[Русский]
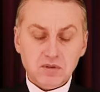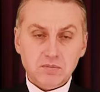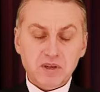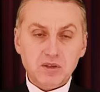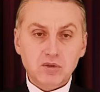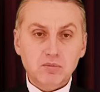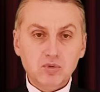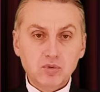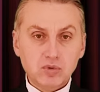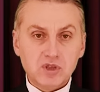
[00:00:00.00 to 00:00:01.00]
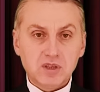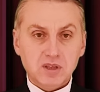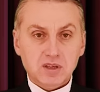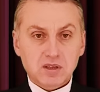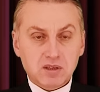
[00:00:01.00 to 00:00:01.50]
Поэтому
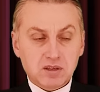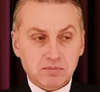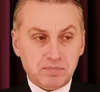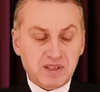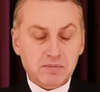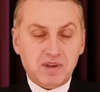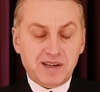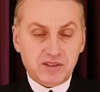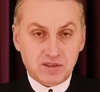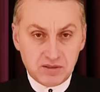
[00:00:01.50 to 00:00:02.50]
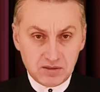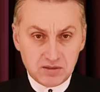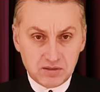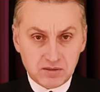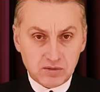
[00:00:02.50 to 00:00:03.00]
лучше понимать,
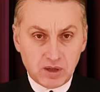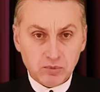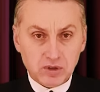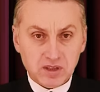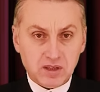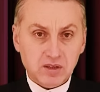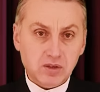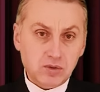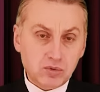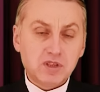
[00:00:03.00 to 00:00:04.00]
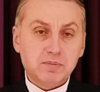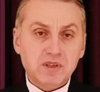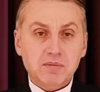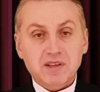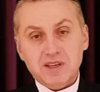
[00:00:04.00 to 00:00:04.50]
нам надо э, лучше
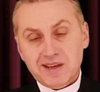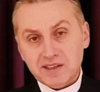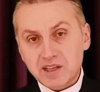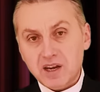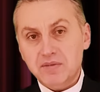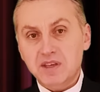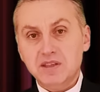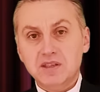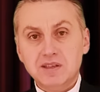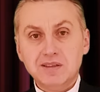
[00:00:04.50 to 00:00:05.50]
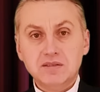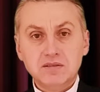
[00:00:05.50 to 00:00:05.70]
понимать и откровение,